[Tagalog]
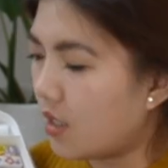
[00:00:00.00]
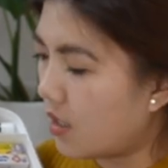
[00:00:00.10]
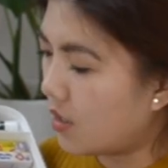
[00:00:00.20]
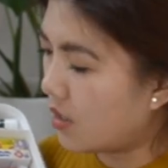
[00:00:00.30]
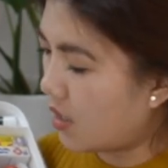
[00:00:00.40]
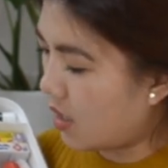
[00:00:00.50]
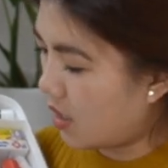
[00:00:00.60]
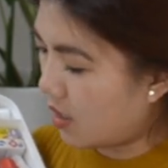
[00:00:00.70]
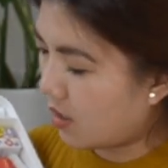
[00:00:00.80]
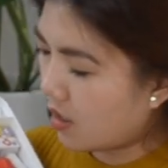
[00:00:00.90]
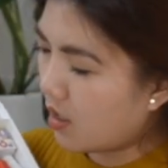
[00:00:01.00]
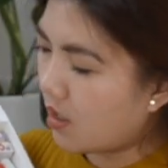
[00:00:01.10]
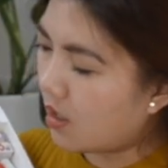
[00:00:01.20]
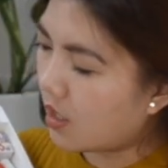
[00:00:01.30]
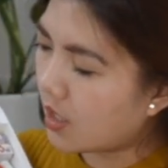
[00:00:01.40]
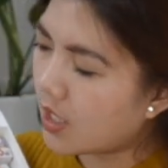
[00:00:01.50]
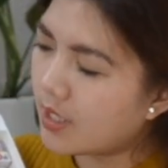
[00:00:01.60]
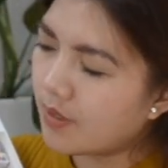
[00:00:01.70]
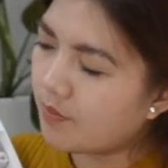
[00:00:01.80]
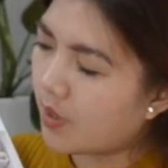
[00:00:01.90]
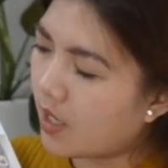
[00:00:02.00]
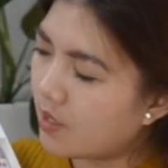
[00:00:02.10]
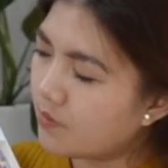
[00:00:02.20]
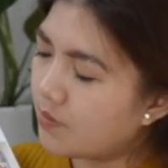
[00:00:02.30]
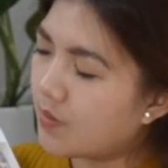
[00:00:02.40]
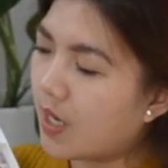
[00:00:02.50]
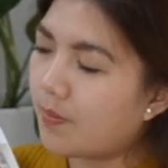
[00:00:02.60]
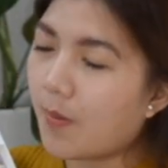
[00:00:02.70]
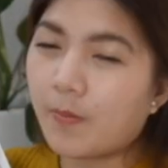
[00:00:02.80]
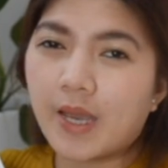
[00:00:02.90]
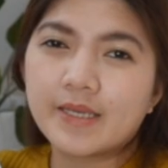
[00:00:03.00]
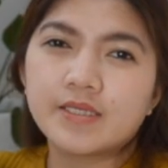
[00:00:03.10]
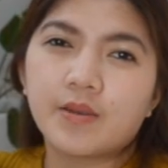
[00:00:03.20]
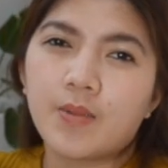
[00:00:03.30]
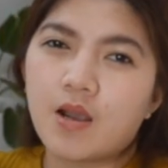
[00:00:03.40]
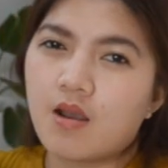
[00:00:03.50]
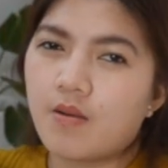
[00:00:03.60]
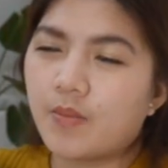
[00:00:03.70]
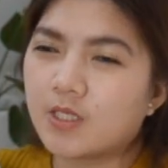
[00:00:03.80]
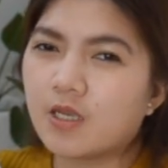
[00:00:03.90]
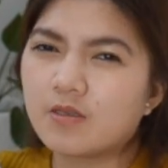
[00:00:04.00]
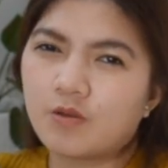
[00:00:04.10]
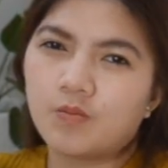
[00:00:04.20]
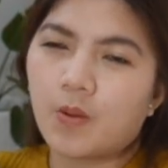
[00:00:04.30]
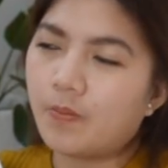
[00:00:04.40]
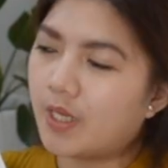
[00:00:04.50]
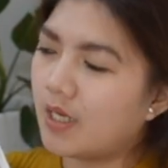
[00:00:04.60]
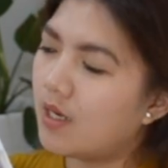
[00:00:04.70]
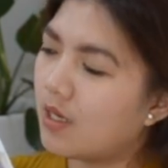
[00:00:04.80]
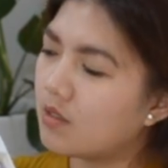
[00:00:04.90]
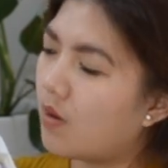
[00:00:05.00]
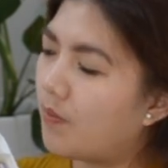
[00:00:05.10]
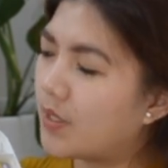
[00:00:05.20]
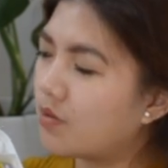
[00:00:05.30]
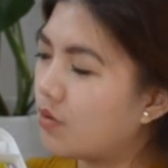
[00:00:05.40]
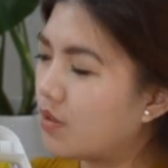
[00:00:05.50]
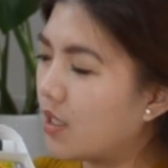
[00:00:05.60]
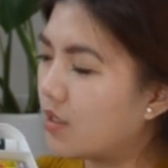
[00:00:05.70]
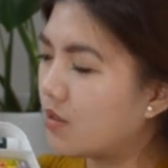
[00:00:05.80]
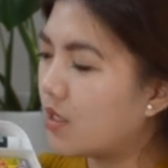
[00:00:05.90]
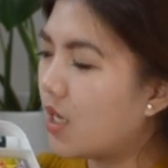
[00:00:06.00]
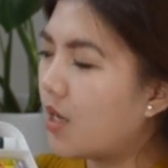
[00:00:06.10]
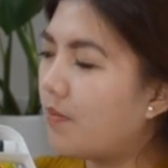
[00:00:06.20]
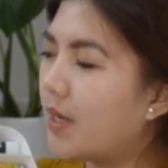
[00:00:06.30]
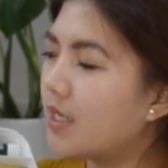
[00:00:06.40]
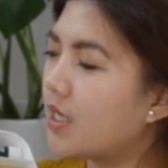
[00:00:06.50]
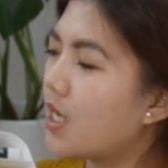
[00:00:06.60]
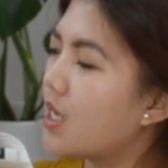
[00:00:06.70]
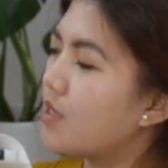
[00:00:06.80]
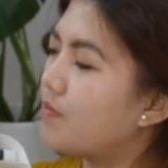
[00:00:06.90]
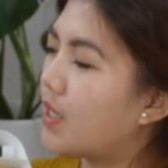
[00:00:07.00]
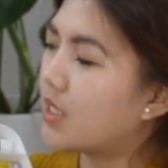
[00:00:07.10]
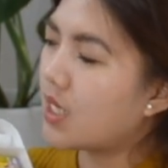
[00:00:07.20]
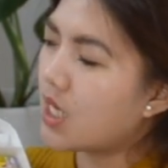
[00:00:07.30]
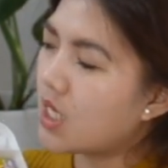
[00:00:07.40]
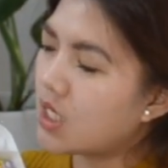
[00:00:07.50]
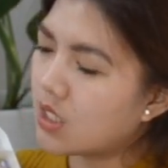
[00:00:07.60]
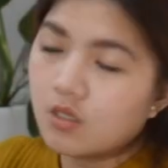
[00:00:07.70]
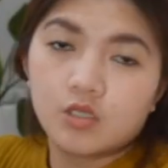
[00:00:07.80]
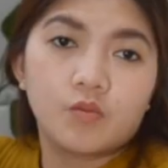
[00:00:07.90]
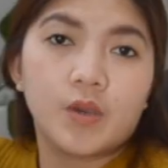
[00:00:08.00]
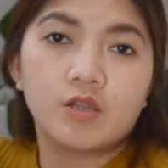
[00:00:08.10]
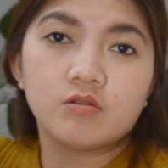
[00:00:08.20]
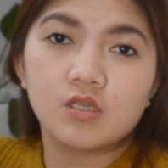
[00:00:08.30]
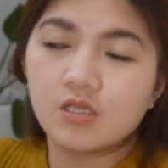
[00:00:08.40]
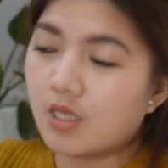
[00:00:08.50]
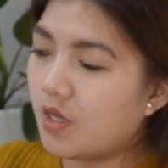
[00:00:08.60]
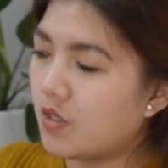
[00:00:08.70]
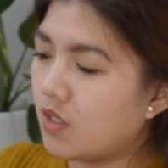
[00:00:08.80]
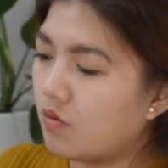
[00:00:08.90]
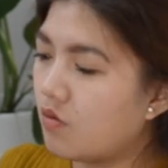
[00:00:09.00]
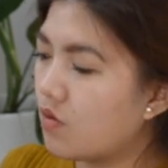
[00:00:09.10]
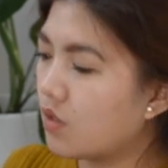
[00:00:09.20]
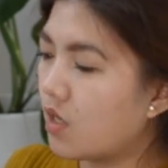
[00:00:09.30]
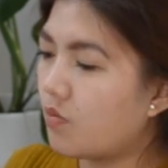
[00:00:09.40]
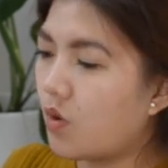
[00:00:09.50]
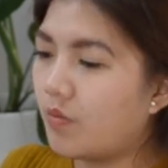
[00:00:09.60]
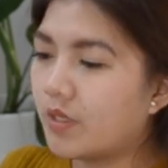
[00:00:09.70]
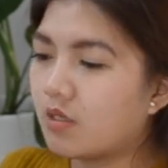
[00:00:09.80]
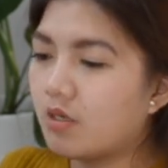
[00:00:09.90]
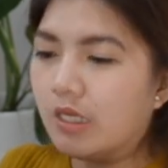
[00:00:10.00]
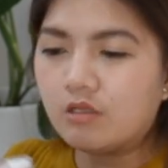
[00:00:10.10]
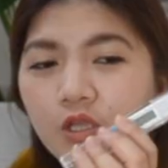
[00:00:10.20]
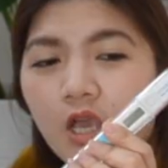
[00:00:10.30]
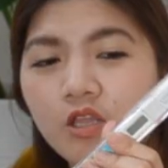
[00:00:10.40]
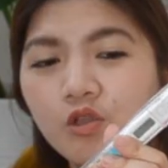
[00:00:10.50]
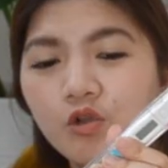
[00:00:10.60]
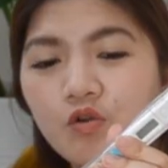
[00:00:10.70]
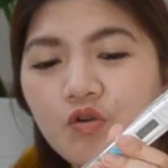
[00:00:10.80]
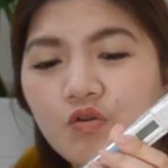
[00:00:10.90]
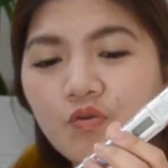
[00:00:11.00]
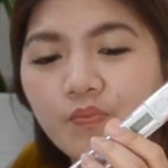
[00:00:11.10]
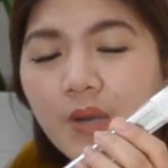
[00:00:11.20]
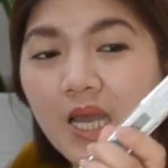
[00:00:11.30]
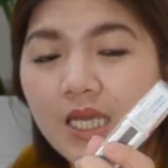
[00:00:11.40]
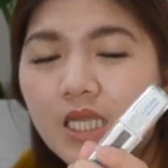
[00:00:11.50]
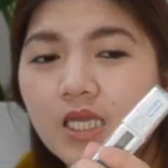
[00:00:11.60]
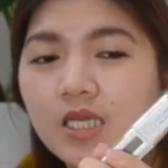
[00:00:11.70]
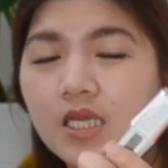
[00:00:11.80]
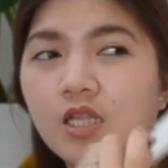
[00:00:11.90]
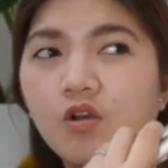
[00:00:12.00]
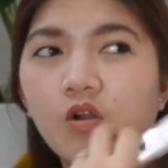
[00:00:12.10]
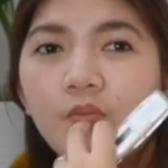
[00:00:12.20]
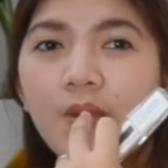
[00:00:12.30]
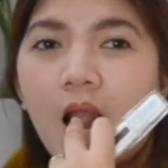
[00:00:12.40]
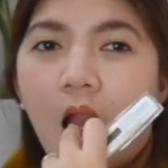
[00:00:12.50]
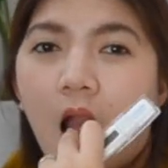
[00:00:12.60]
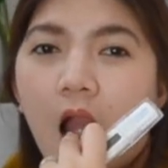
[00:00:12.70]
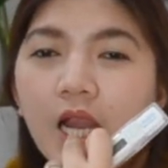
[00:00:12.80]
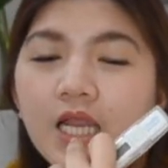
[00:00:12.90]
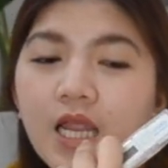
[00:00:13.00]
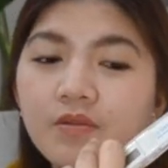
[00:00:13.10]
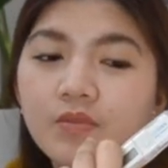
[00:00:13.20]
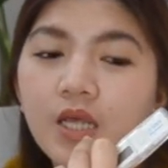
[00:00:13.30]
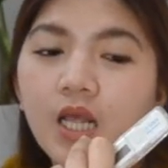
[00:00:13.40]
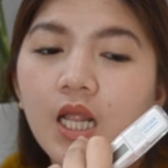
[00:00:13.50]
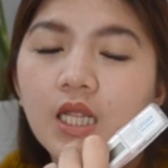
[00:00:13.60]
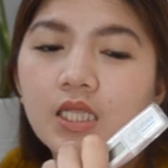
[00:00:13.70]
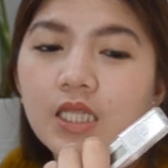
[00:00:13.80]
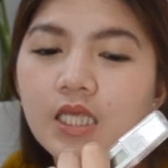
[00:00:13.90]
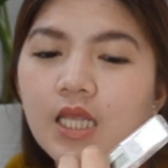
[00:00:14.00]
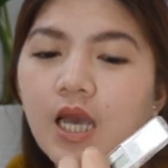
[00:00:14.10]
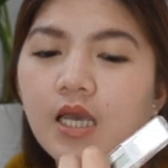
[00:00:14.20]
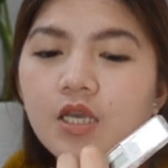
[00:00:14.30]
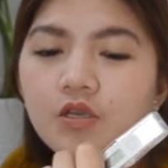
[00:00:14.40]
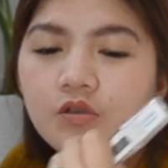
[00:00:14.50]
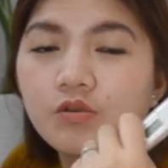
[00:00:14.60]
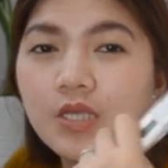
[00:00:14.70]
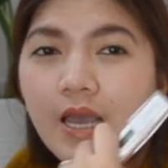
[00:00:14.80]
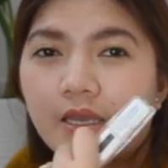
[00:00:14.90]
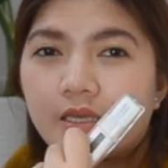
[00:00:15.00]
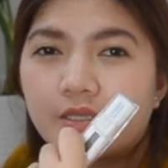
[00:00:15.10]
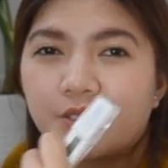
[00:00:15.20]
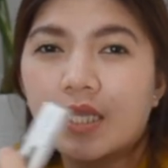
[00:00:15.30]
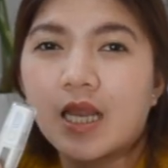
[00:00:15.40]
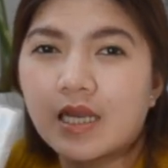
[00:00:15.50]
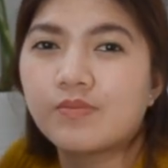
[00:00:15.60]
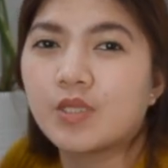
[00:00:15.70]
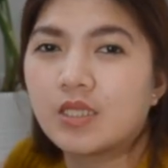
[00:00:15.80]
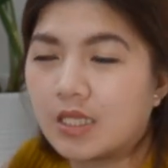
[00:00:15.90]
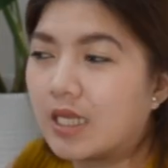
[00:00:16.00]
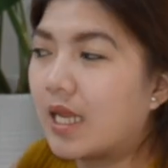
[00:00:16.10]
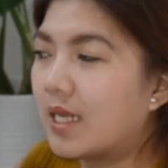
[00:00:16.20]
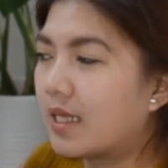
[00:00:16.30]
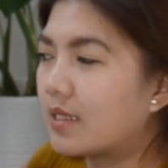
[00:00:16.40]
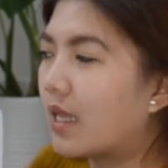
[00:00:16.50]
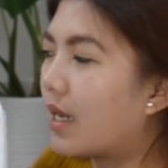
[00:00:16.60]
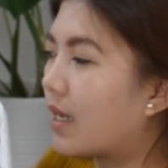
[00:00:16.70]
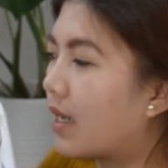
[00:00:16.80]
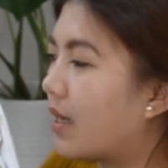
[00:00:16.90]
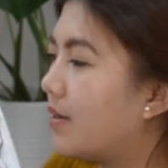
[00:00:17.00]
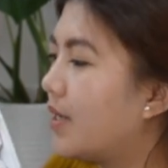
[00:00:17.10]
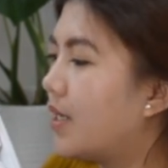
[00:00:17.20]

And then, uh, healing balm, mga pampahid sa mga masakit or pamparelax, pampatulog, ganun. Band-aid, band-aid. So, meron din tayo dito ditong thermometer. It, ito yung pang kilikilo or pang ilalim ng dila. Yung sa akin, sa ilalim ng dila lang talaga.